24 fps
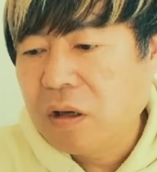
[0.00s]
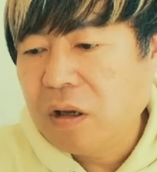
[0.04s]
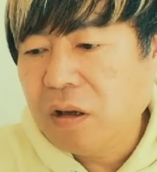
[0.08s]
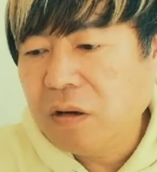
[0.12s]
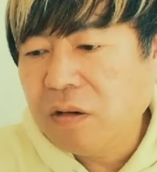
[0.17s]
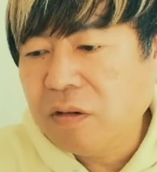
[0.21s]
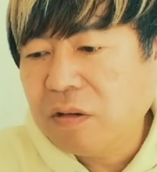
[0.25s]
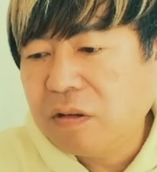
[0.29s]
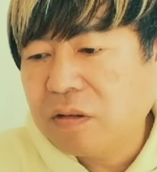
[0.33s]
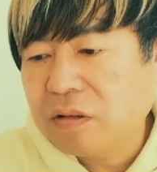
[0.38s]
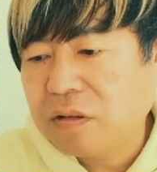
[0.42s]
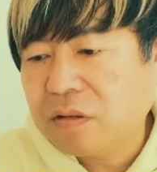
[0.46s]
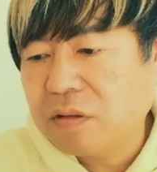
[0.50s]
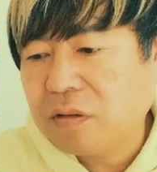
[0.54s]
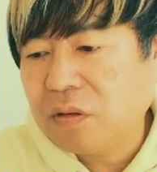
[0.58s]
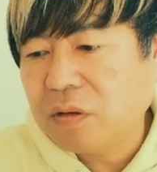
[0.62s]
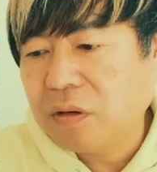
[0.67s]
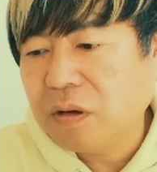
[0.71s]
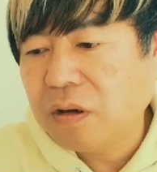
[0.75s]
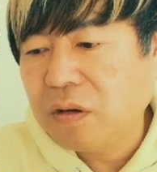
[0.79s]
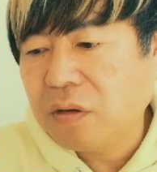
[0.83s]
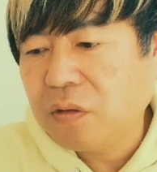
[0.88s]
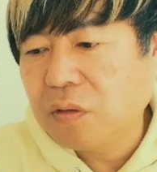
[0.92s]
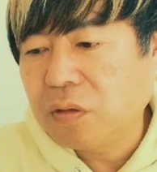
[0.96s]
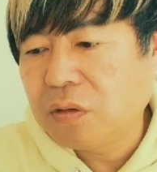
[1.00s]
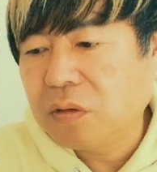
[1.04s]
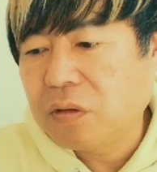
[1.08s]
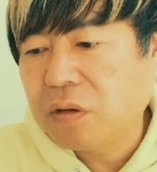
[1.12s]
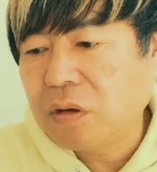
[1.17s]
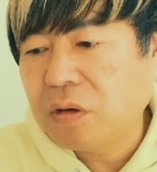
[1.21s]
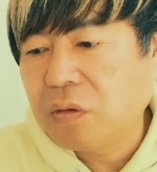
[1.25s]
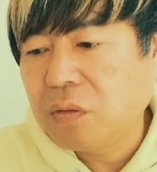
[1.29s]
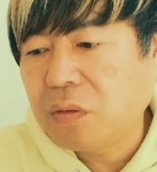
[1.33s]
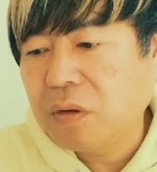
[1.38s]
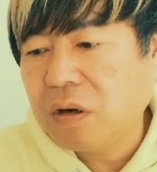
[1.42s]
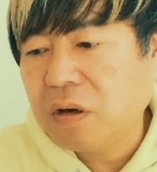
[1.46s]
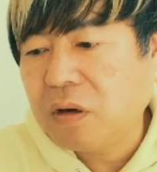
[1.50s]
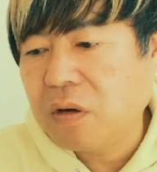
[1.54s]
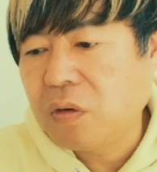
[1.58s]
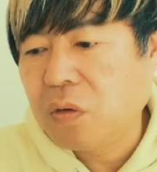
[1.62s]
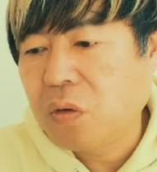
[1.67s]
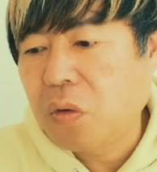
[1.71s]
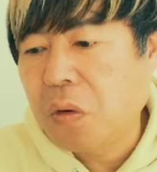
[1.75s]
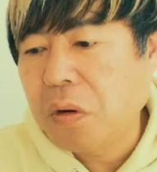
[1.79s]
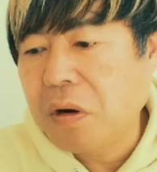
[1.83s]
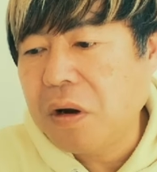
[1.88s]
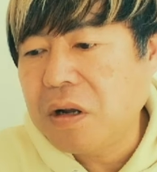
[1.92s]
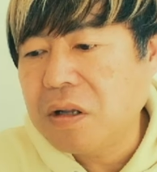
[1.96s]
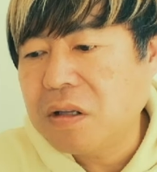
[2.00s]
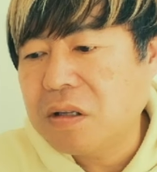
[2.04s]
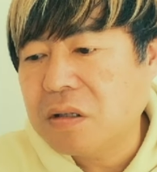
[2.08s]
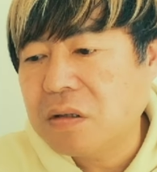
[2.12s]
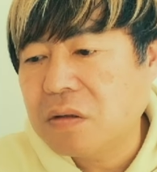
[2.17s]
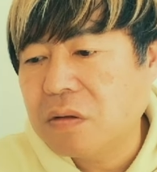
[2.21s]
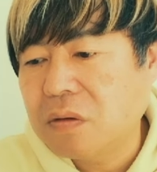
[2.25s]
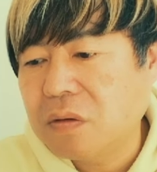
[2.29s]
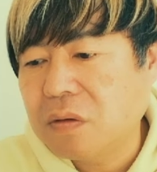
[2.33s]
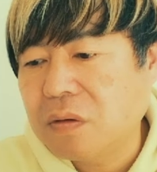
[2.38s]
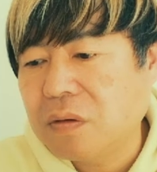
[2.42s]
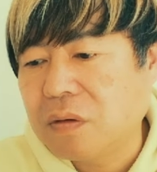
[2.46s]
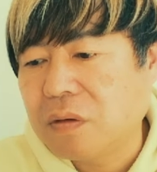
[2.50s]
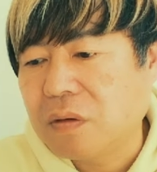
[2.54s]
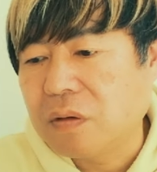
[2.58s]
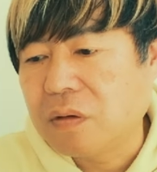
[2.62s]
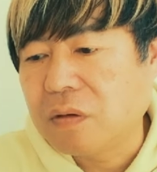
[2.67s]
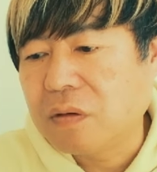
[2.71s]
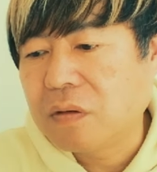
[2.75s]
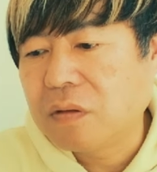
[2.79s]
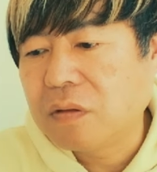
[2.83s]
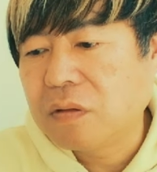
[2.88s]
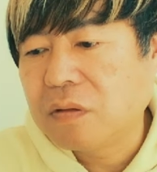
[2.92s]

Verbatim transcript: X と A 子っていうのは、5月の、